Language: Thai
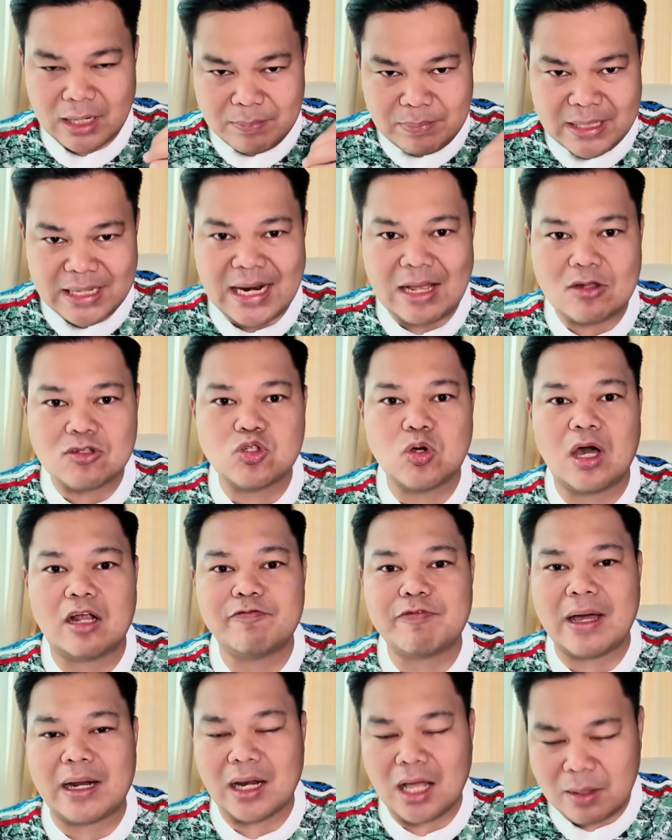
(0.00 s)
คลิปนี้เล่าสู่
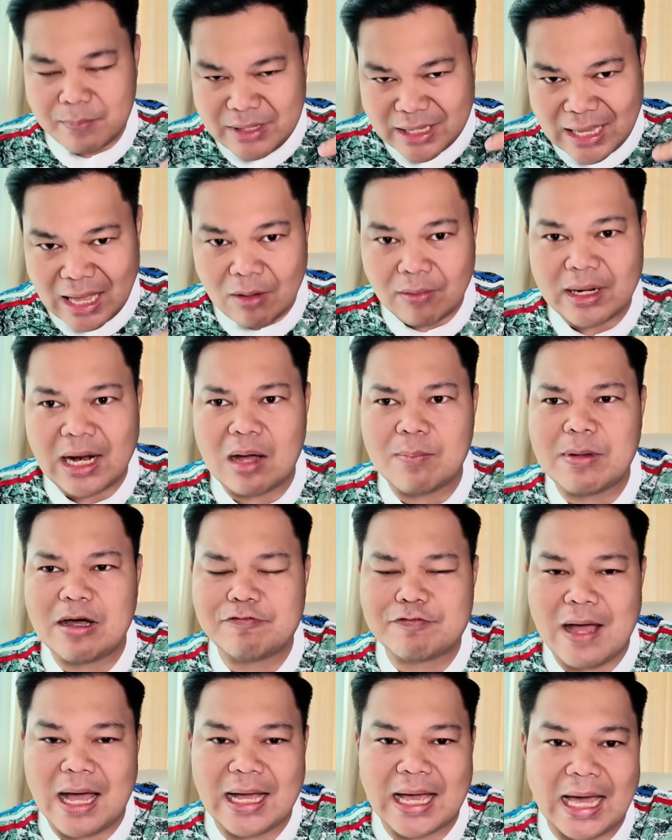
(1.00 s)
กันฟังแล้วก็มีข่าวคราว
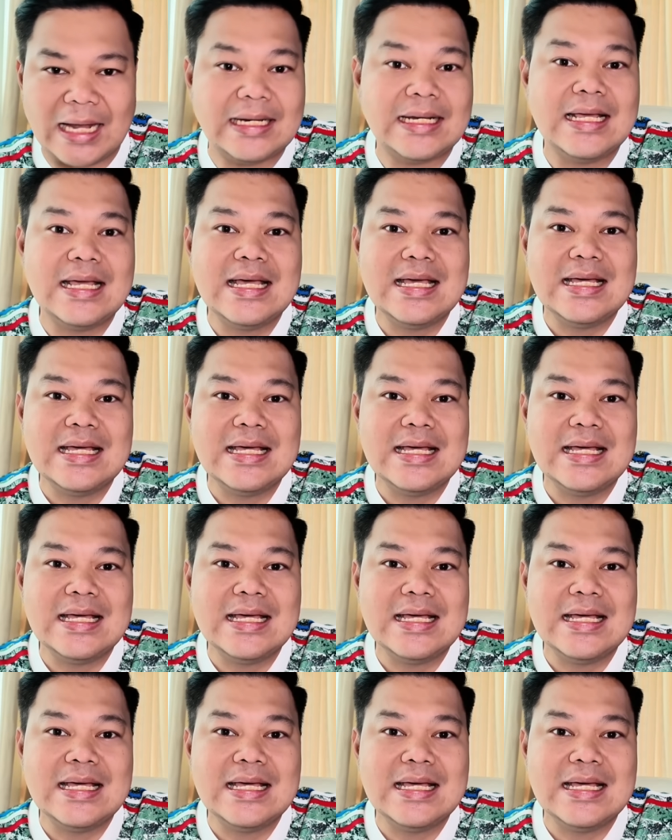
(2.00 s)
มาฝากกัน